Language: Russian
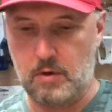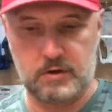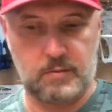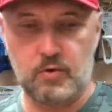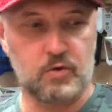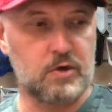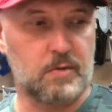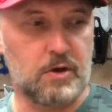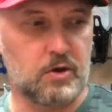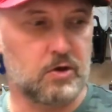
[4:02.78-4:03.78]
Соберу
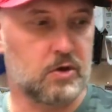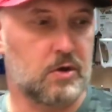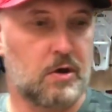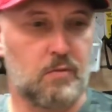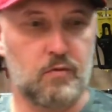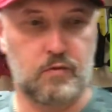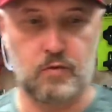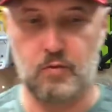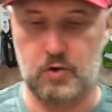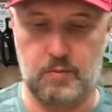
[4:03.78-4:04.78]
схематично, там все
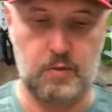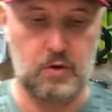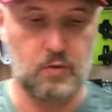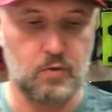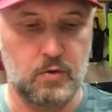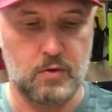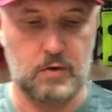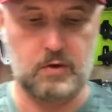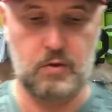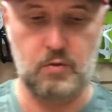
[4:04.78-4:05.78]
можно потянуть,
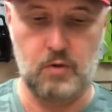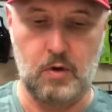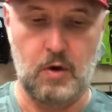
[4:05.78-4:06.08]
растянуть.